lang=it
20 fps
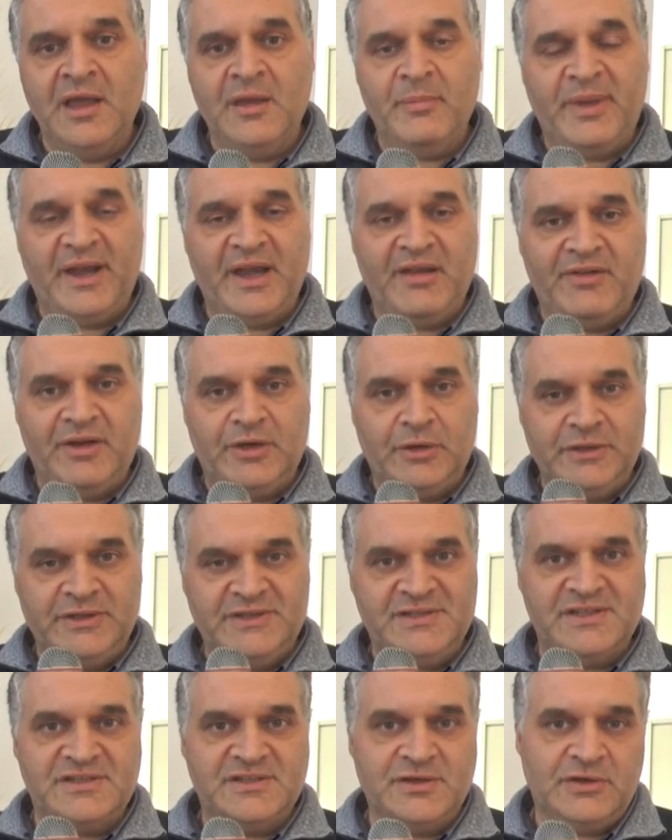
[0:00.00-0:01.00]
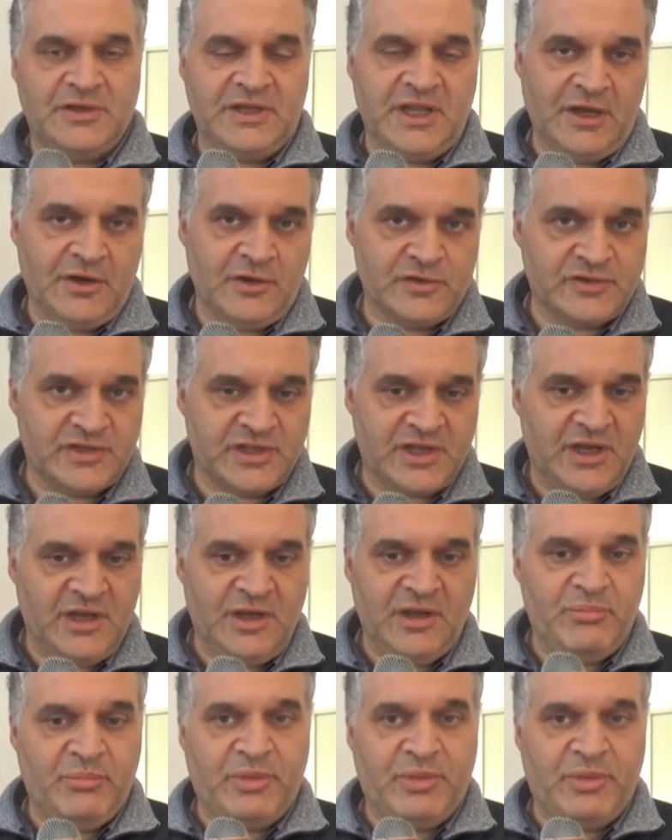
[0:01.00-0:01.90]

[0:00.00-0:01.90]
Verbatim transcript: per la valorizzazione dei nostri